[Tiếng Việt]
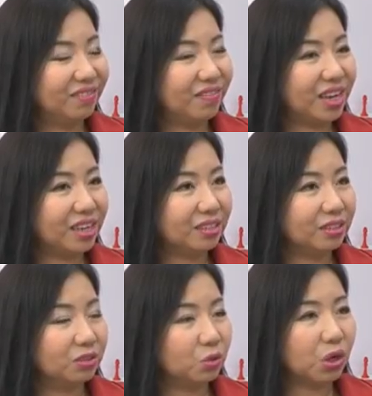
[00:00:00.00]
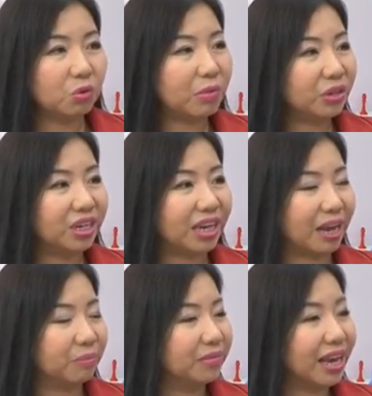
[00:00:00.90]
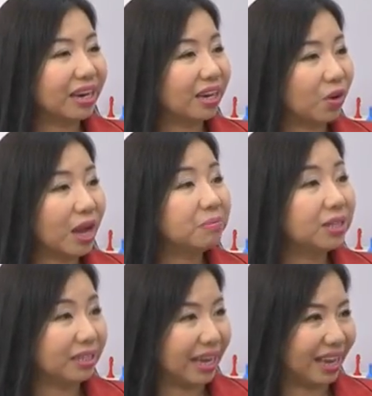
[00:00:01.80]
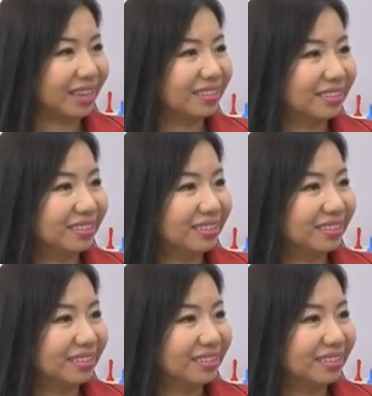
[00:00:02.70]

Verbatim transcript: và tôi không bao giờ cảm giác là có áp lực cả